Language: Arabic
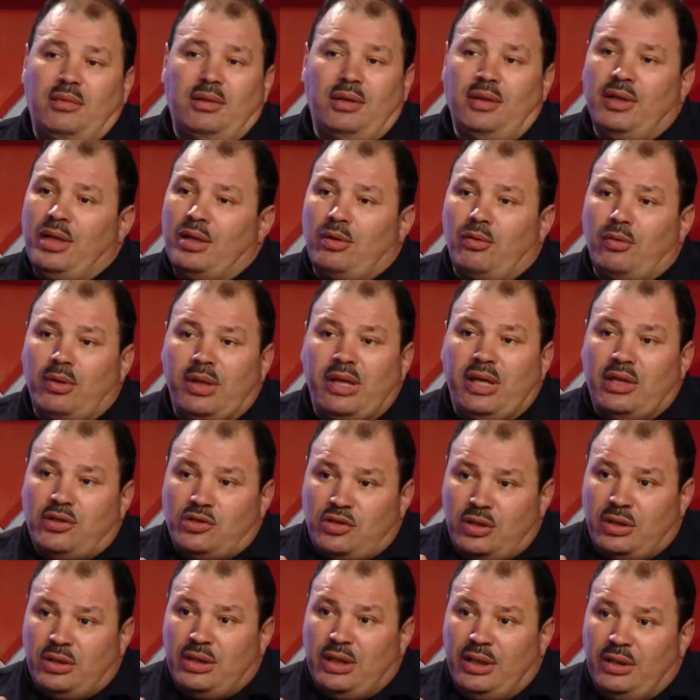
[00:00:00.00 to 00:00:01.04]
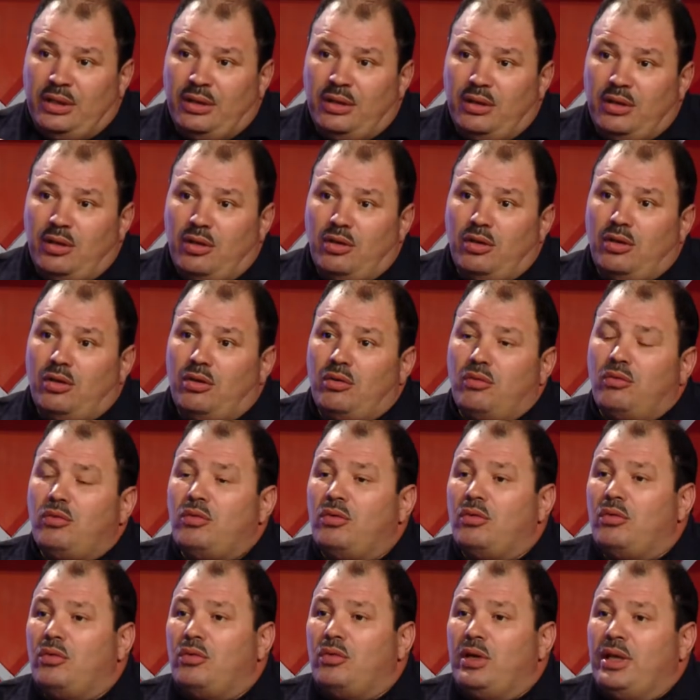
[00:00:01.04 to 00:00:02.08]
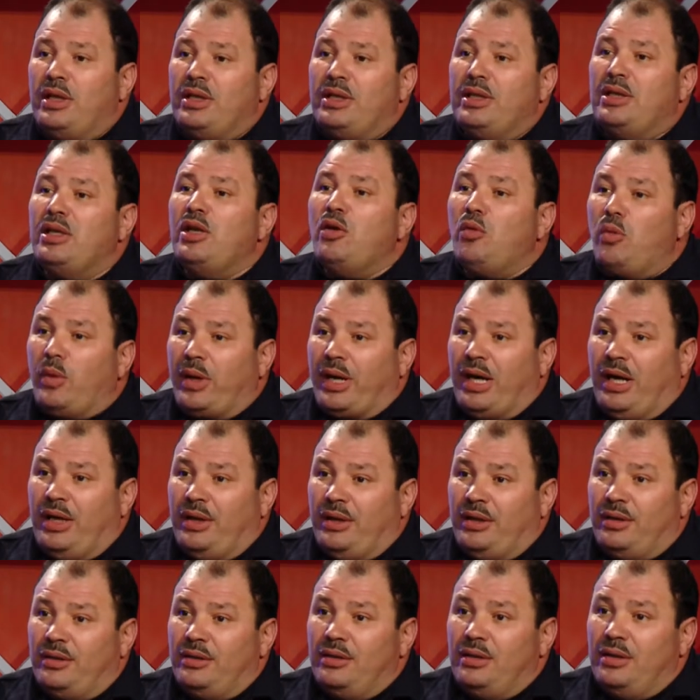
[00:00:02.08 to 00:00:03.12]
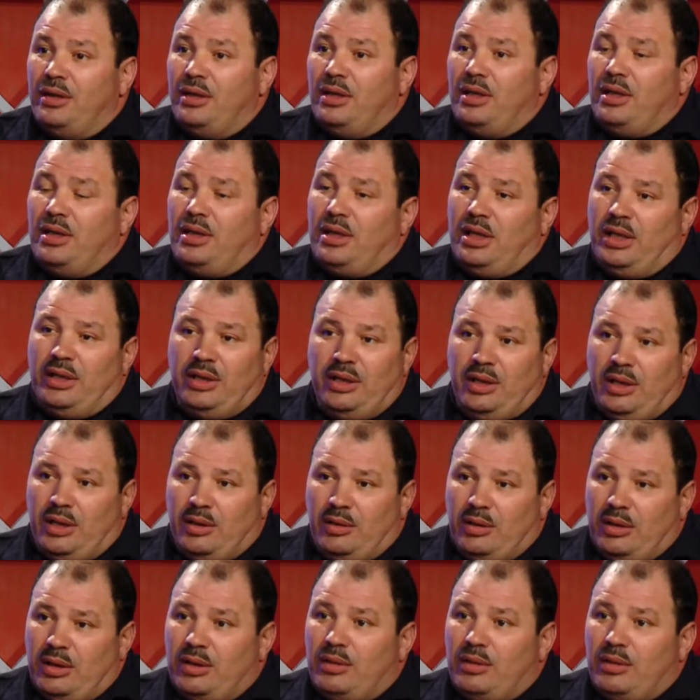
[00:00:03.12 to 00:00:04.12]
ضروريه جدا ويعني للوقايه أنا يعني مش ما